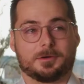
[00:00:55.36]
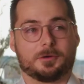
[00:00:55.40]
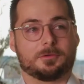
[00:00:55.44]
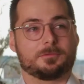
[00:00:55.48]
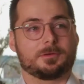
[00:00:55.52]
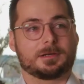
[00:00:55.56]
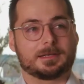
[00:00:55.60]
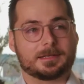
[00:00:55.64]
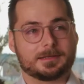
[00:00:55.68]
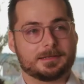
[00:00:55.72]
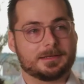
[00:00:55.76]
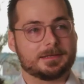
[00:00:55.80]
war auch
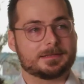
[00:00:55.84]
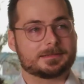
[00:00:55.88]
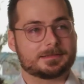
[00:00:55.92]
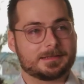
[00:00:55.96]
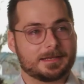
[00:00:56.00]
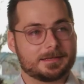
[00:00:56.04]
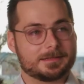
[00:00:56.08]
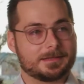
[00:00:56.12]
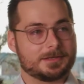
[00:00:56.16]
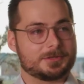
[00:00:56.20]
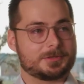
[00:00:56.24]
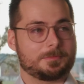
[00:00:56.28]
wirklich eine
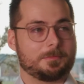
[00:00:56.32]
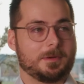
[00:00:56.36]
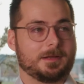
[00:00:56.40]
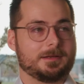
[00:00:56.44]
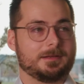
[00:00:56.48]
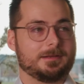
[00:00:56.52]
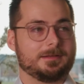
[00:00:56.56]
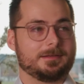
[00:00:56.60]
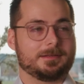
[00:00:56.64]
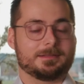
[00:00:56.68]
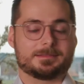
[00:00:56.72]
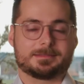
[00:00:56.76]
sehr, sehr
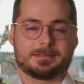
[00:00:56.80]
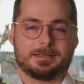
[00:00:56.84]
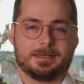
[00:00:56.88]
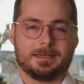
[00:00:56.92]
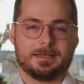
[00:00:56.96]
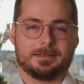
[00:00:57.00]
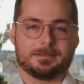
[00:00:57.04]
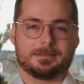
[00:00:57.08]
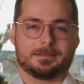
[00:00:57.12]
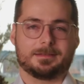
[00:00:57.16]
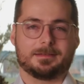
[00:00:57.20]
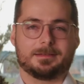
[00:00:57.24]
spannende
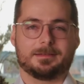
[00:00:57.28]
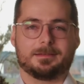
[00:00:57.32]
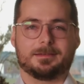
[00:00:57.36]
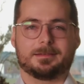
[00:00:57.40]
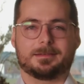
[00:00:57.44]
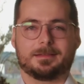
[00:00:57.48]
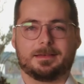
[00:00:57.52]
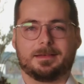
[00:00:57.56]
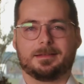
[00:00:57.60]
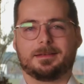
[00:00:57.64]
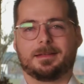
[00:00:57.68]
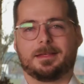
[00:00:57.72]
Zeit äh,
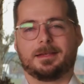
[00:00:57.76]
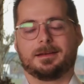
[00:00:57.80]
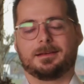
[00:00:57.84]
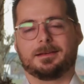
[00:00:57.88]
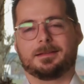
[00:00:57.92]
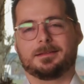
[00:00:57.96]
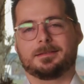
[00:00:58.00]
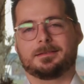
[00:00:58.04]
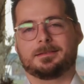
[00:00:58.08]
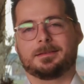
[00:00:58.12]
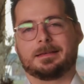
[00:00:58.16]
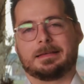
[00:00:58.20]
da in
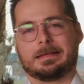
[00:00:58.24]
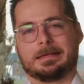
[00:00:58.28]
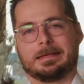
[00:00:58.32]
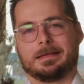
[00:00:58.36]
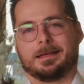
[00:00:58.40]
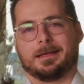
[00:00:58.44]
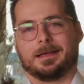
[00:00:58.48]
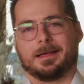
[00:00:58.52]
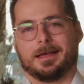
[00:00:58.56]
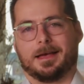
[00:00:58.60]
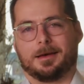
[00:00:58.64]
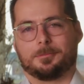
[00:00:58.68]
England.
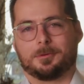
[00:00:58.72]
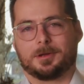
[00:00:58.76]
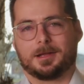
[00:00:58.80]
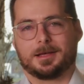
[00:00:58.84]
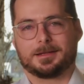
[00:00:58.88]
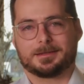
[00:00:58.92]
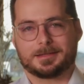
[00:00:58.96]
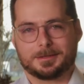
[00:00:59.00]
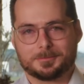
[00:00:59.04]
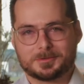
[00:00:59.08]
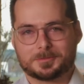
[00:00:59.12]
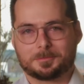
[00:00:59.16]
Aber
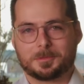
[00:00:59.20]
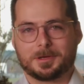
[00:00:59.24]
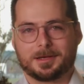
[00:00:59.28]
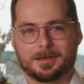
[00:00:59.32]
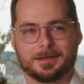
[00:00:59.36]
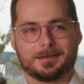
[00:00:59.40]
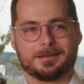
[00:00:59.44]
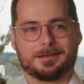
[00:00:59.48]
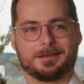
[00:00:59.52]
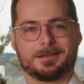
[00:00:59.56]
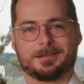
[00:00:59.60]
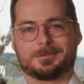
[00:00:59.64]
nachdem es
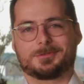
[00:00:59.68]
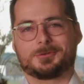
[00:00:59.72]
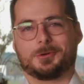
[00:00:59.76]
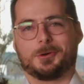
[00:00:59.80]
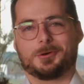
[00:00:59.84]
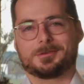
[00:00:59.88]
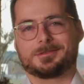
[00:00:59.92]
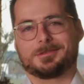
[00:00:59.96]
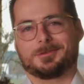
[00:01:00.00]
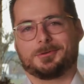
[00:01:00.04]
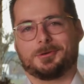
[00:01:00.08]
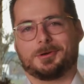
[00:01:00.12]
bekanntlich zu
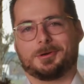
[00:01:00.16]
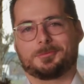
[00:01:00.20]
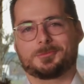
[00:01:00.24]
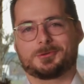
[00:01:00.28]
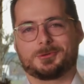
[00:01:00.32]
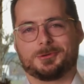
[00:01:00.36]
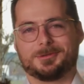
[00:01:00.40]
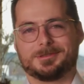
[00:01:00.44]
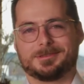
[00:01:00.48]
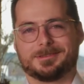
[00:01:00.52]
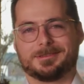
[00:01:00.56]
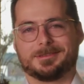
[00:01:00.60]
Hause doch am
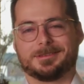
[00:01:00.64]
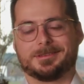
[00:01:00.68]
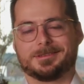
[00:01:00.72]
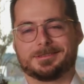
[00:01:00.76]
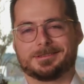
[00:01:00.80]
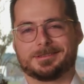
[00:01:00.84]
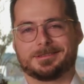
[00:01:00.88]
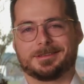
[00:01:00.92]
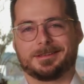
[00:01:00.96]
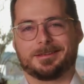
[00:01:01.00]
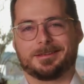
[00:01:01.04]
schönsten ist,